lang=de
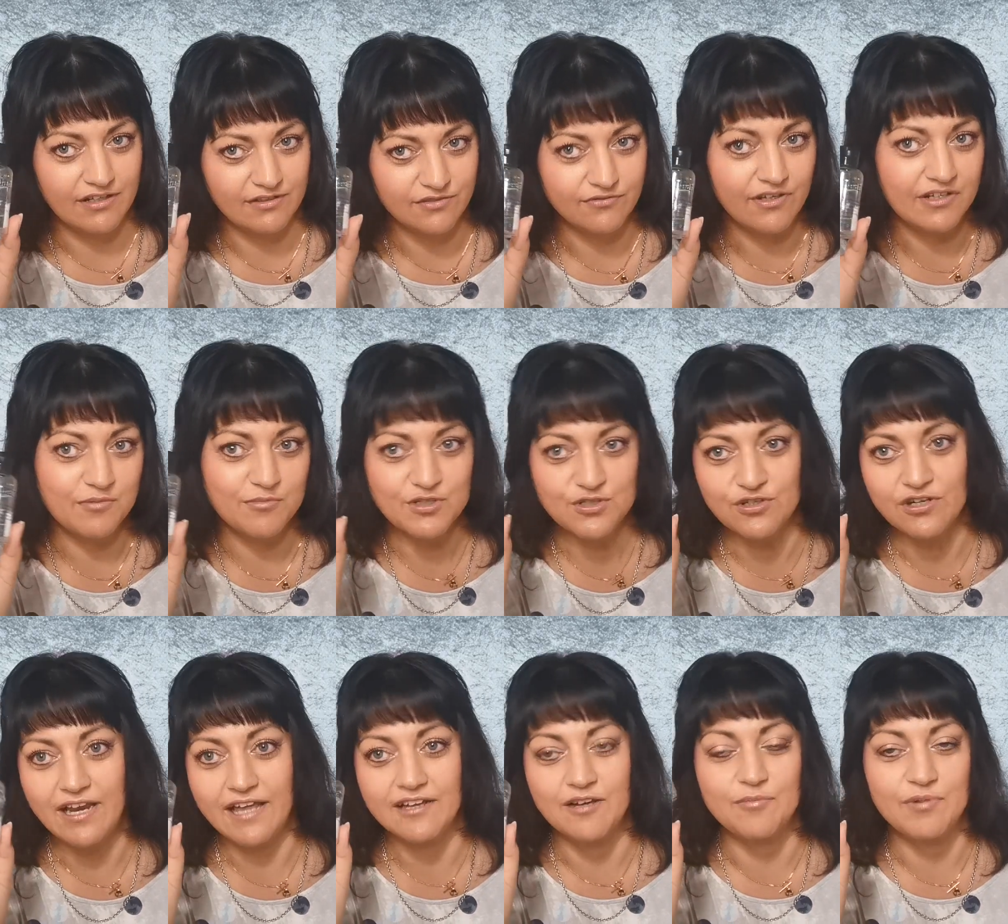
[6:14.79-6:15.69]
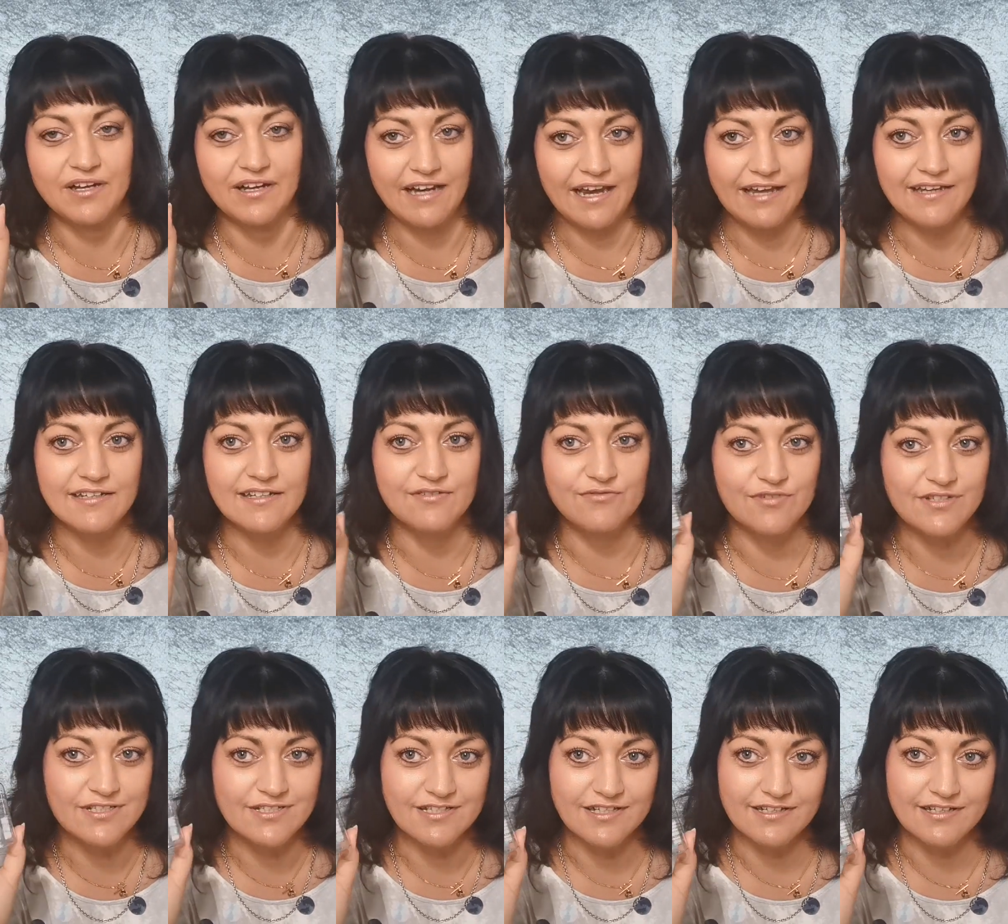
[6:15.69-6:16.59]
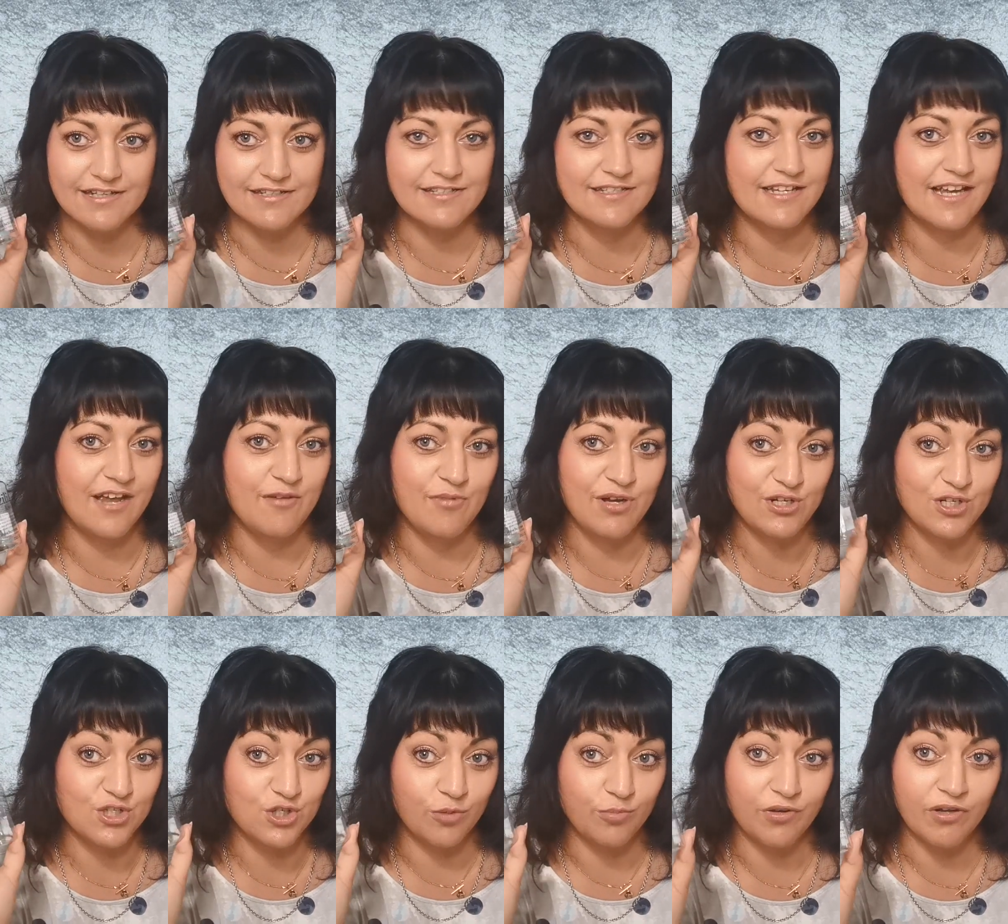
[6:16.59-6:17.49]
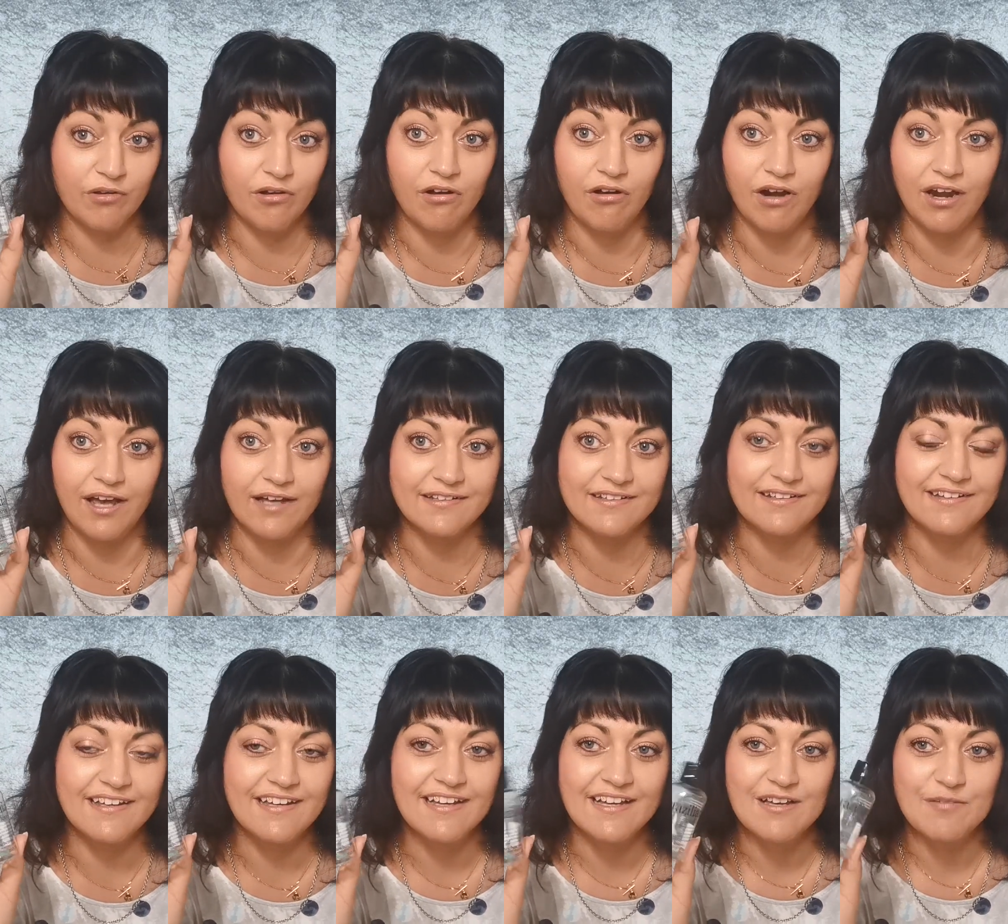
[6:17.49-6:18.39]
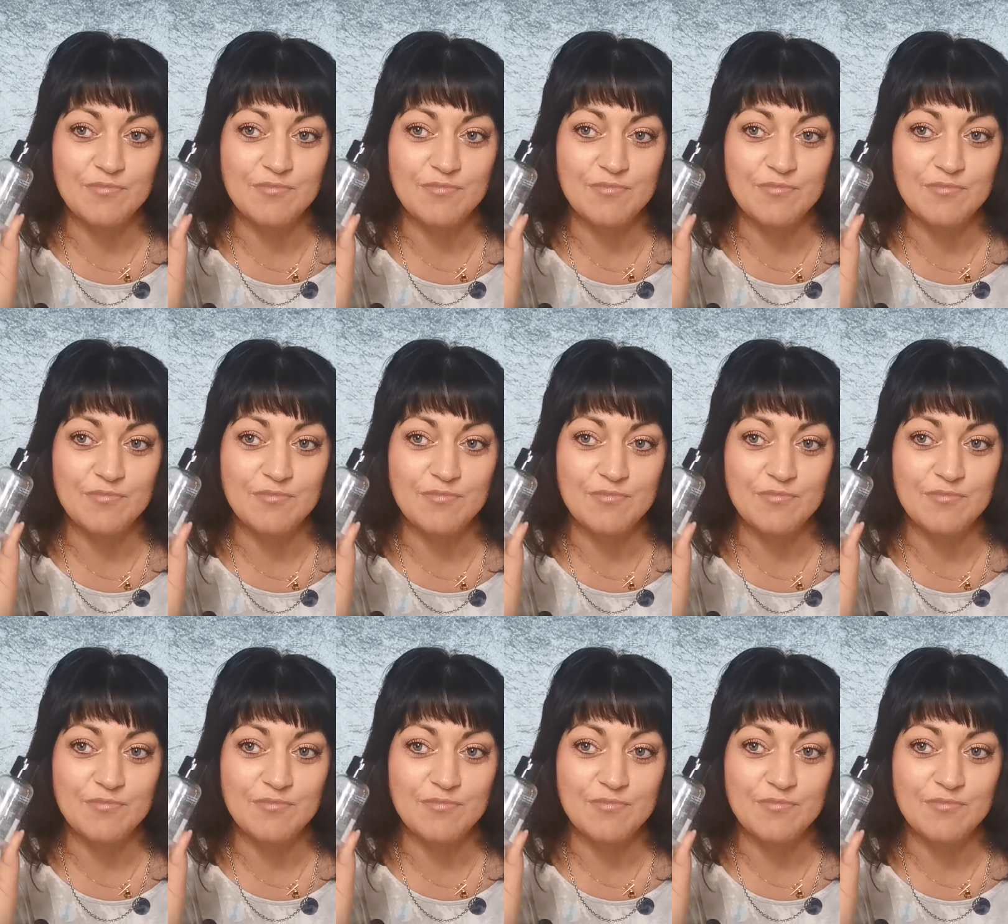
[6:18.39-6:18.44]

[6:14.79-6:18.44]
Also wenn ihr mich schon länger begleitet, wisst ihr, dass ich einmal einen Shopping Hall hatte